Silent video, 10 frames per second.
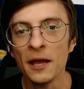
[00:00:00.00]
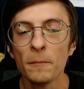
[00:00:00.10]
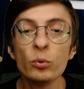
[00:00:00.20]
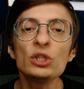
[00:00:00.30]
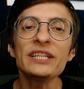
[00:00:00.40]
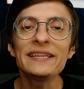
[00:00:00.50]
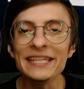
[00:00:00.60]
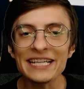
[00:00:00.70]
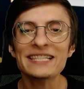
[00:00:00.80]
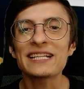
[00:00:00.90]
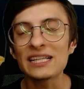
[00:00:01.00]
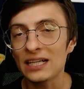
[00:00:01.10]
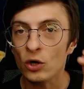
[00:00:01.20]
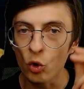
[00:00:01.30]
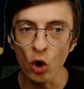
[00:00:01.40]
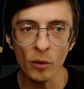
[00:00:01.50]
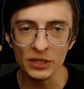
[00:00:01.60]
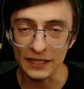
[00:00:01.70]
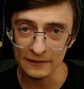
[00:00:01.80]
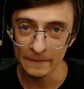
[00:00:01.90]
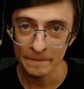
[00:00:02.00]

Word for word: будет несколько комнат,